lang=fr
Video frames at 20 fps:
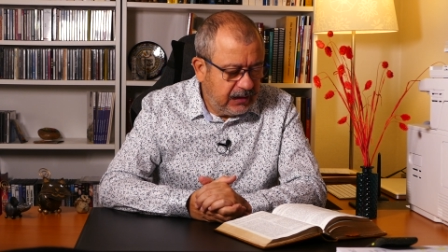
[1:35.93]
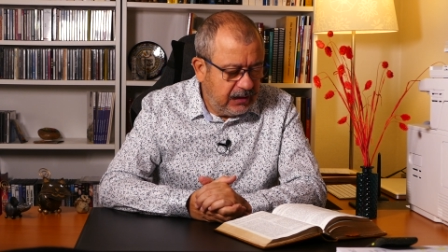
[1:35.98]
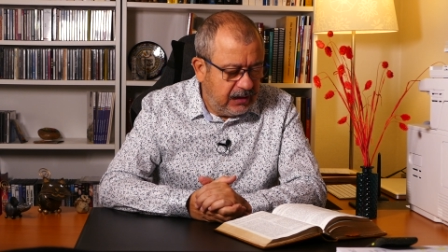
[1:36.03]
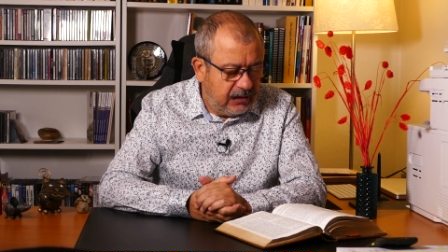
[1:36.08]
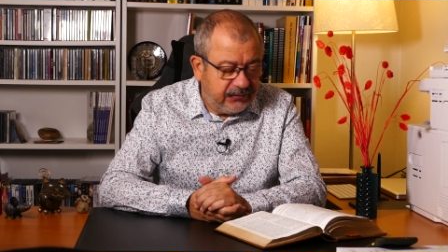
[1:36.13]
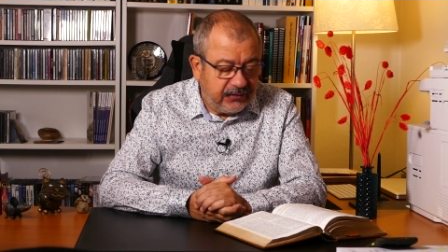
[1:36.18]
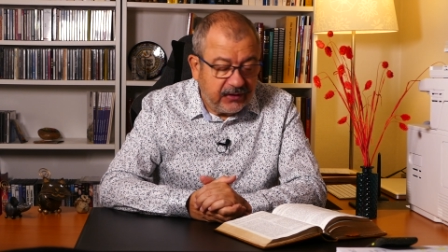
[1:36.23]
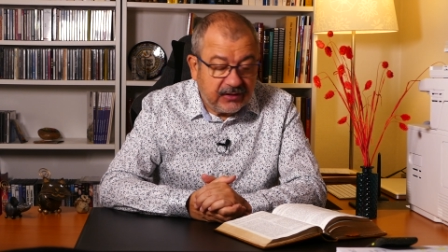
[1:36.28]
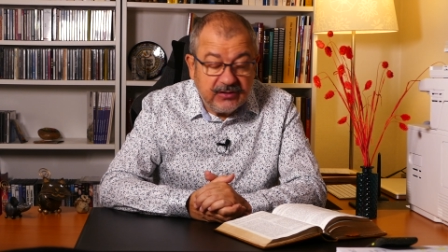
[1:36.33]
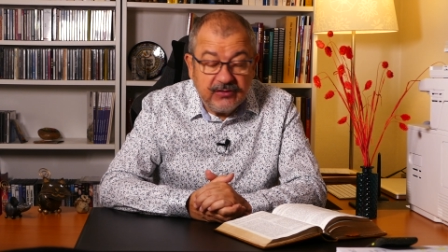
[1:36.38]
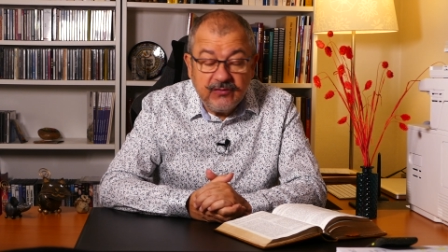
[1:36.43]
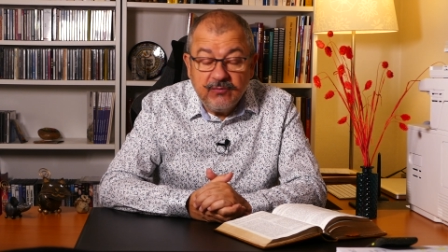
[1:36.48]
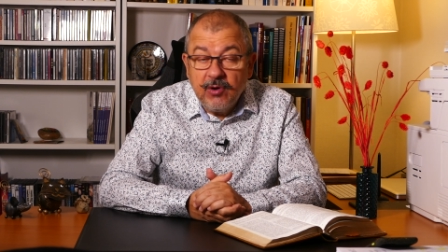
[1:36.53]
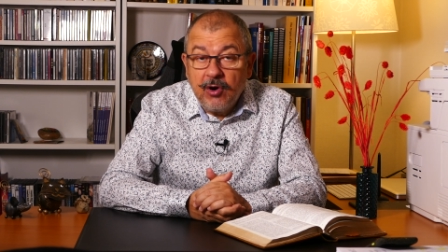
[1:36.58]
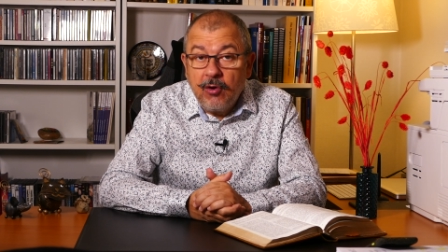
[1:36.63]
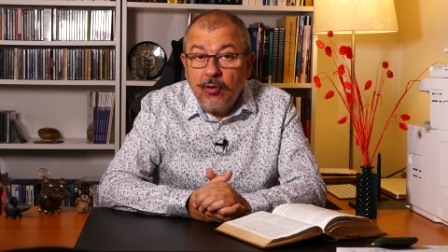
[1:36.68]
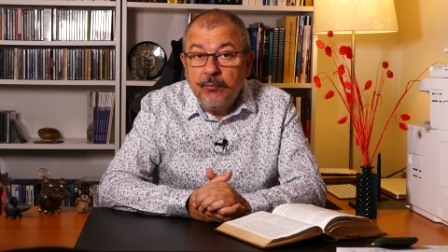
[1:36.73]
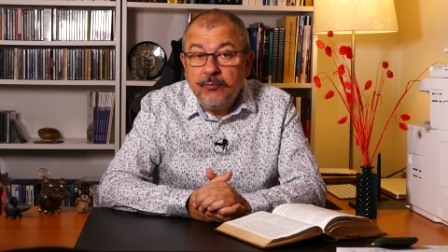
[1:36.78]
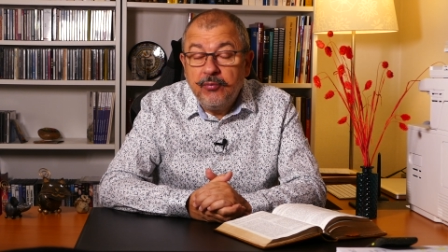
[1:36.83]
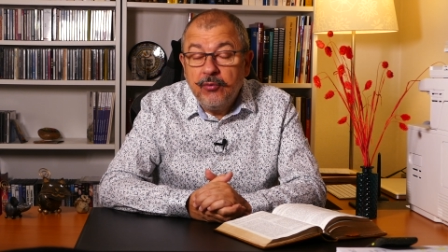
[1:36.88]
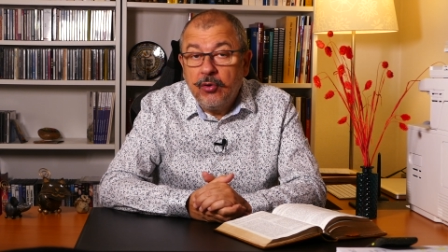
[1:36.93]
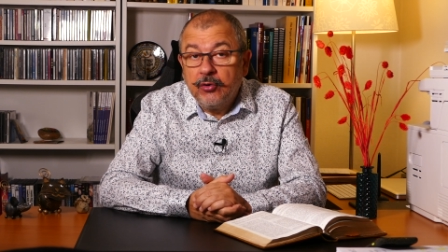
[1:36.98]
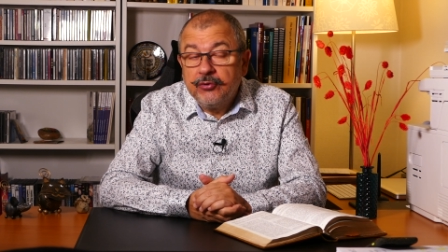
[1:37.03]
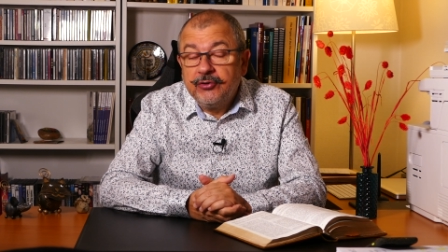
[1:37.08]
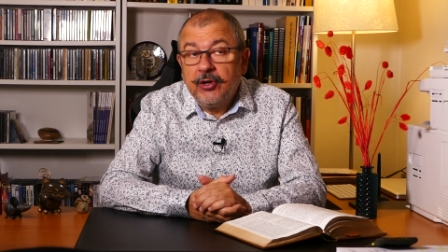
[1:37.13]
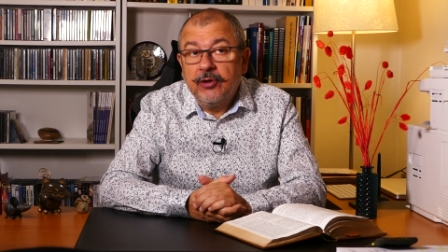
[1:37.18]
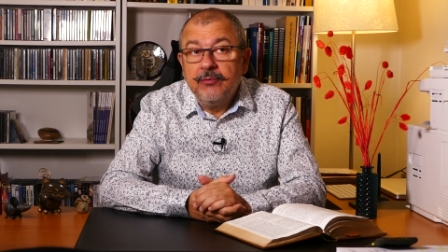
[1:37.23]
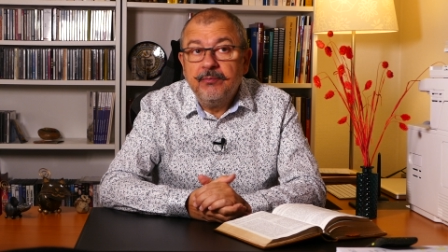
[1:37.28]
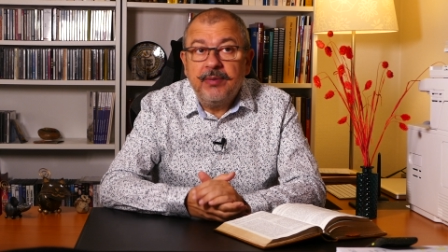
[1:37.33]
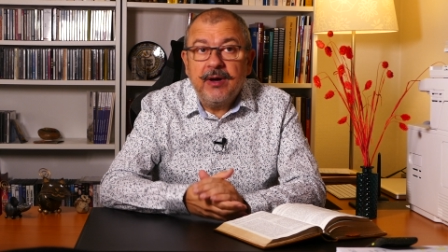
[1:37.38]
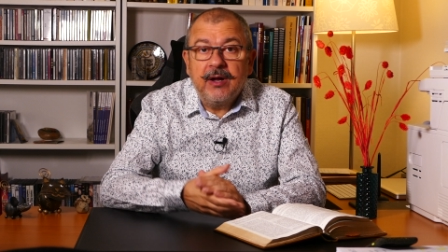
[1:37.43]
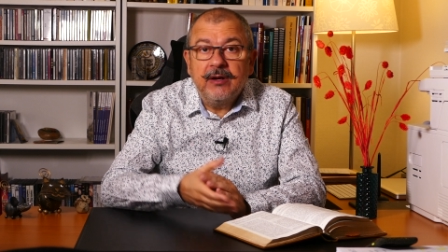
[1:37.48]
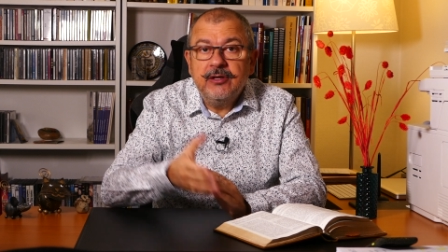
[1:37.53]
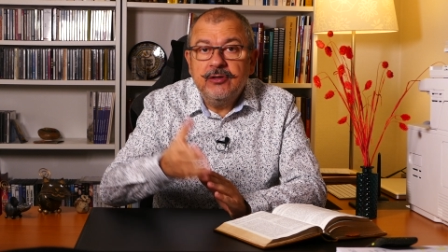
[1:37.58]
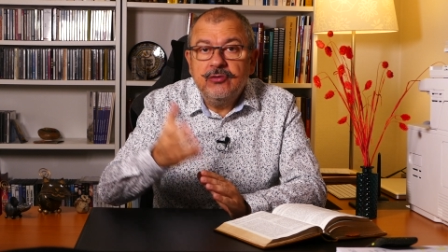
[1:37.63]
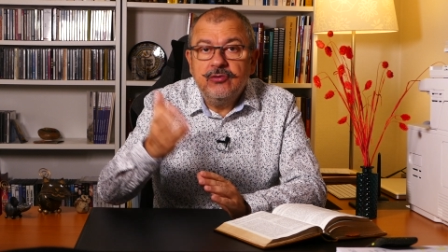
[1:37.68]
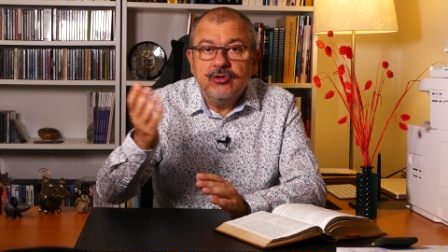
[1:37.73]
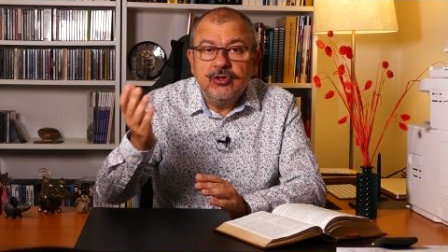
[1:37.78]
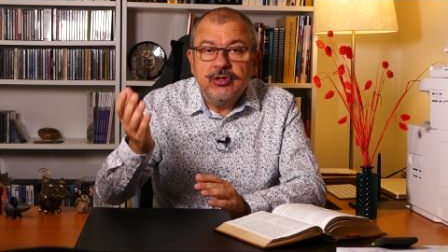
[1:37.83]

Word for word: Effectivement, on peut entendre parler de